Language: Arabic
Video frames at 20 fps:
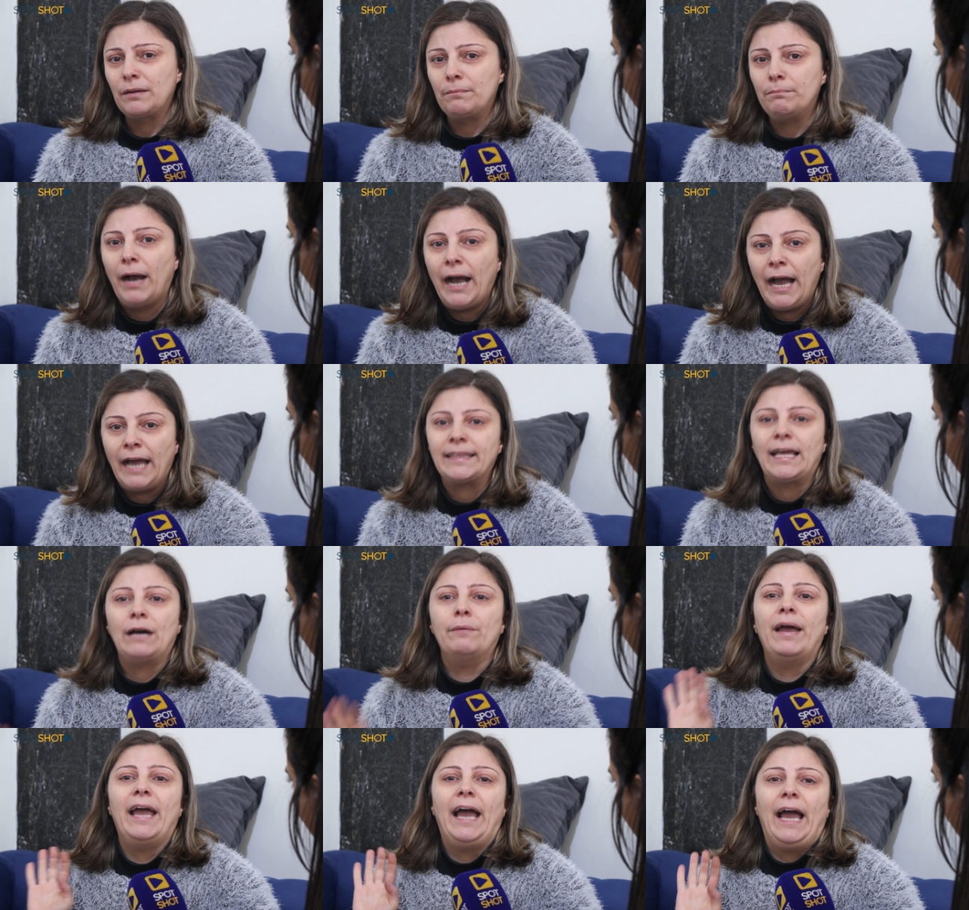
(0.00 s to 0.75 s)
ما
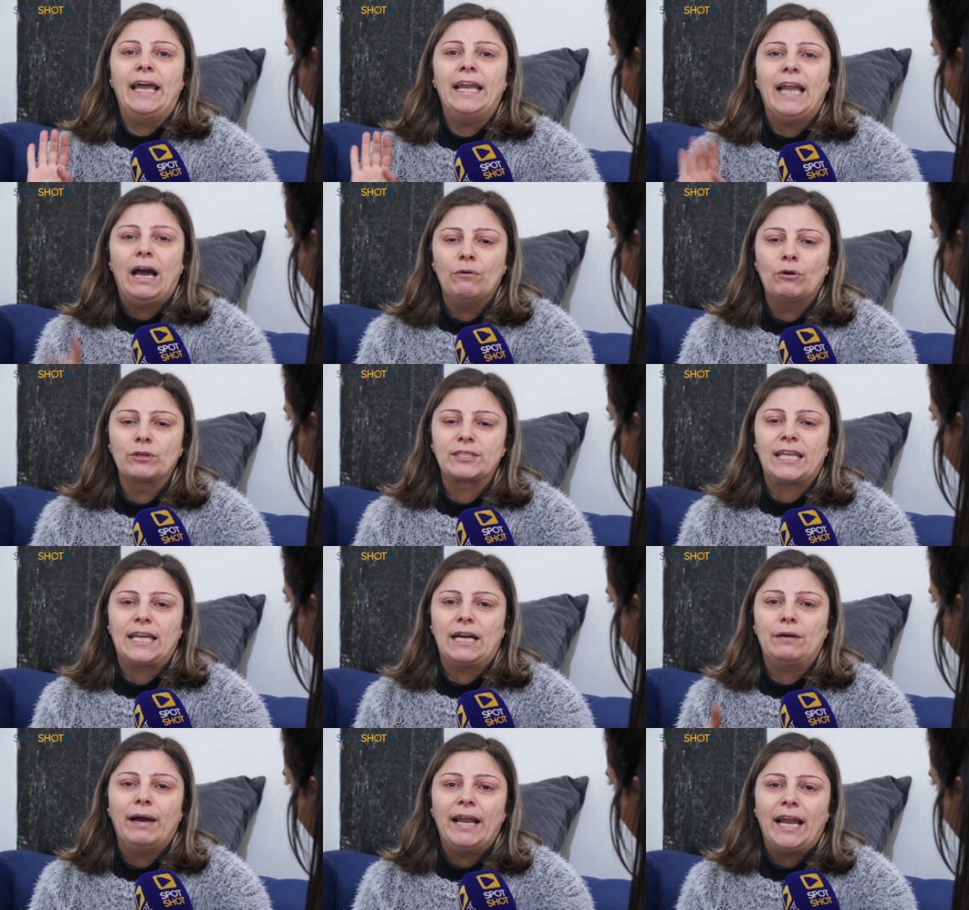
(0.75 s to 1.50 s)
حدا واعي لا
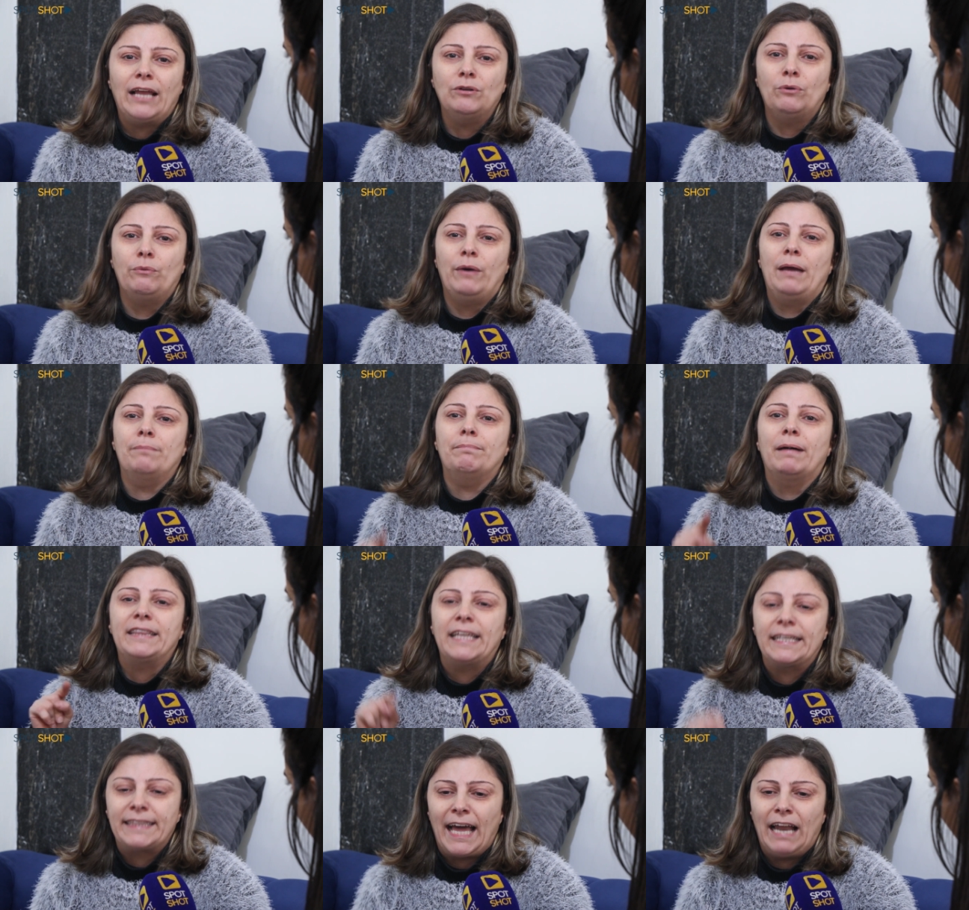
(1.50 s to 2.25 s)
وزراء ولا نواب
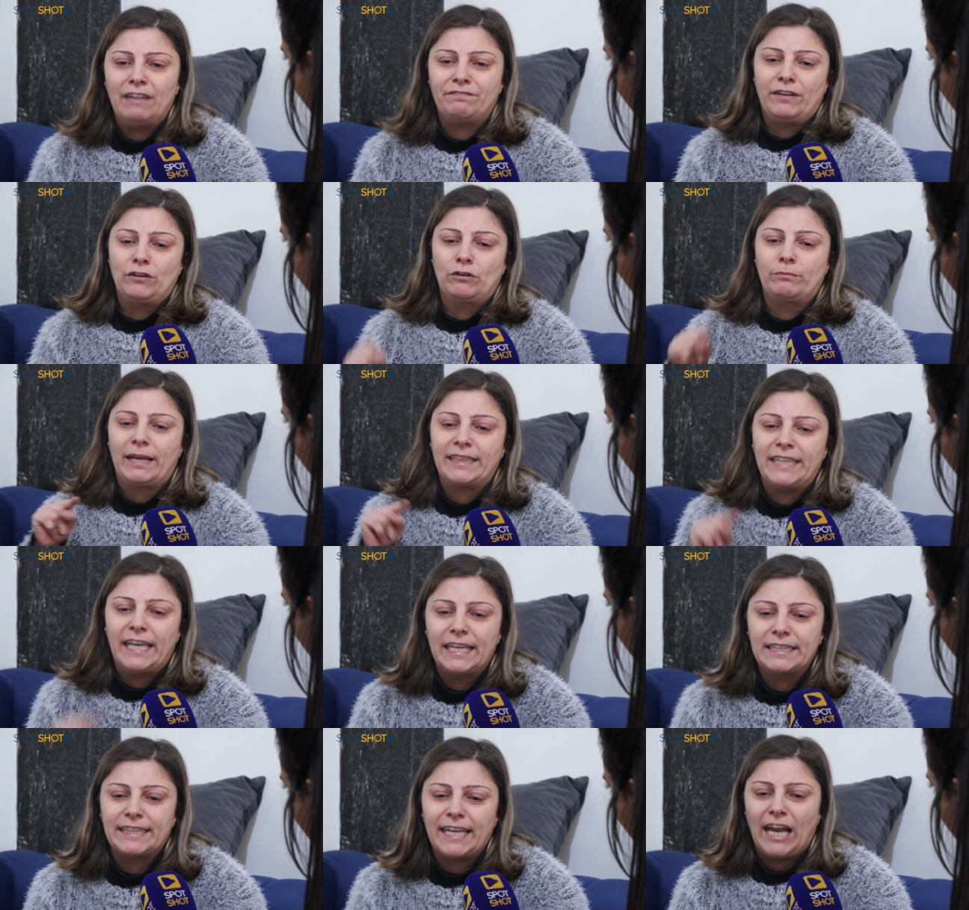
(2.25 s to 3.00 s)
بدي تلفن
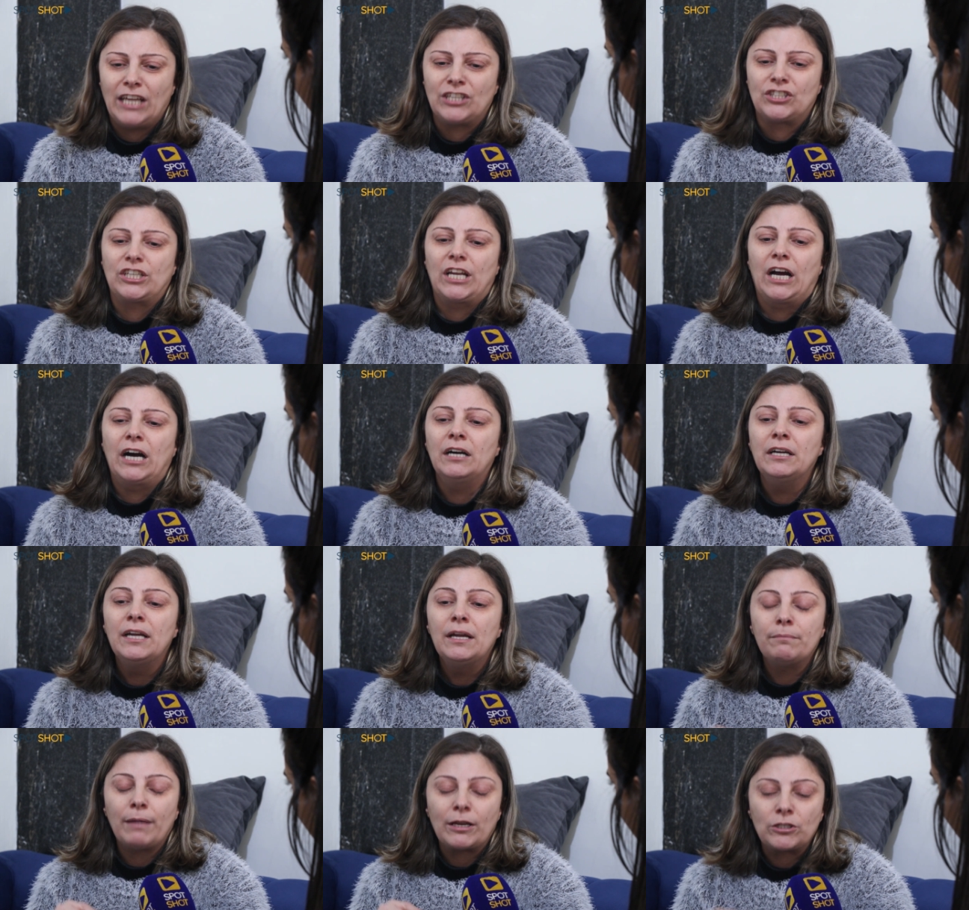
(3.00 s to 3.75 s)
وبدي اترجى
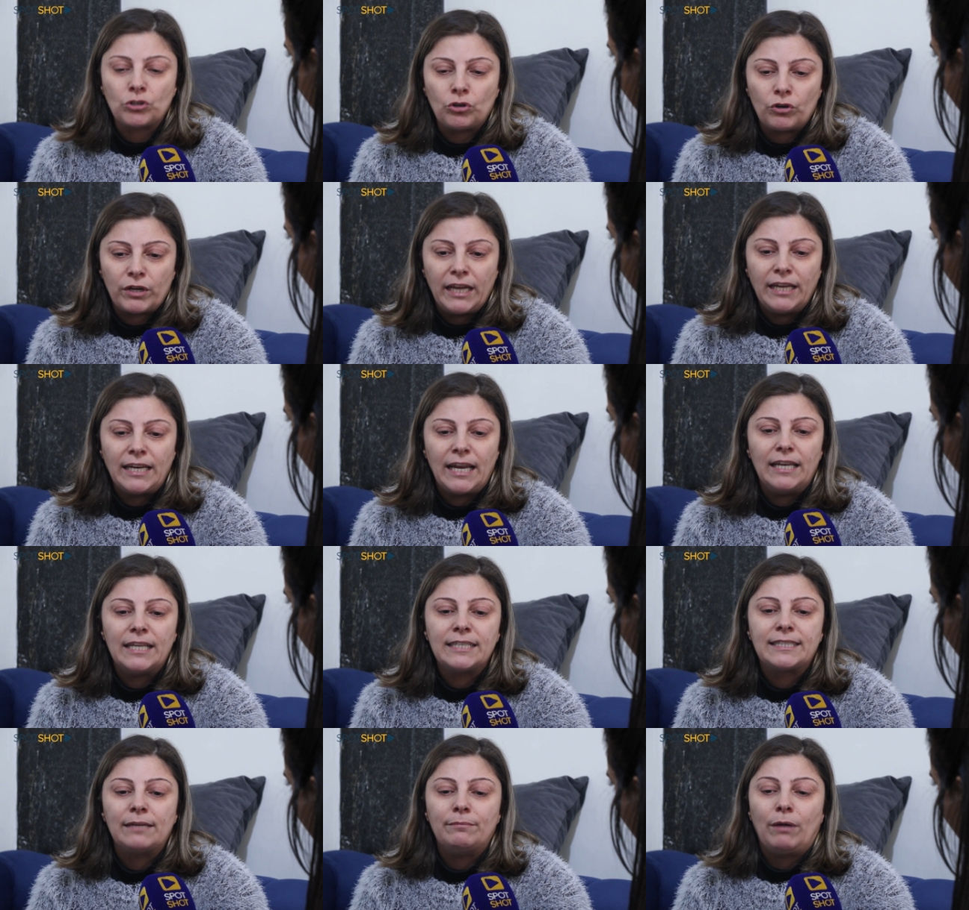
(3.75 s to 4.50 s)
مشكورين
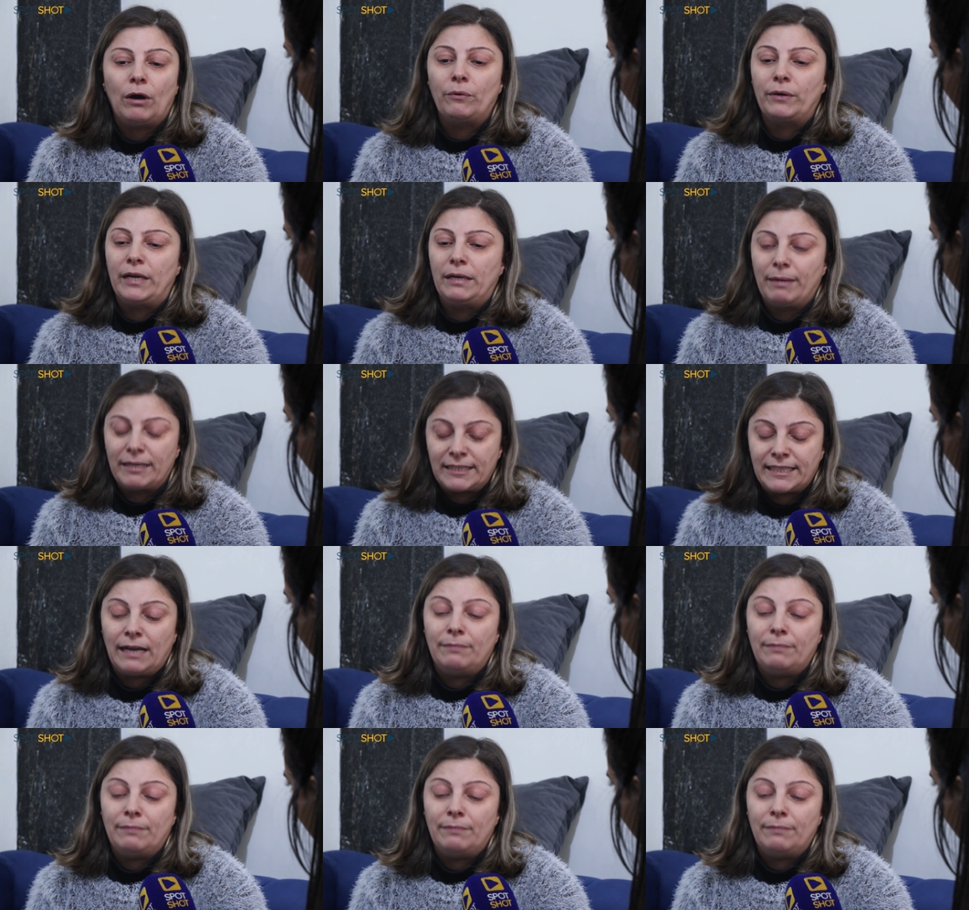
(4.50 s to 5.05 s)
اللي سمعوني بس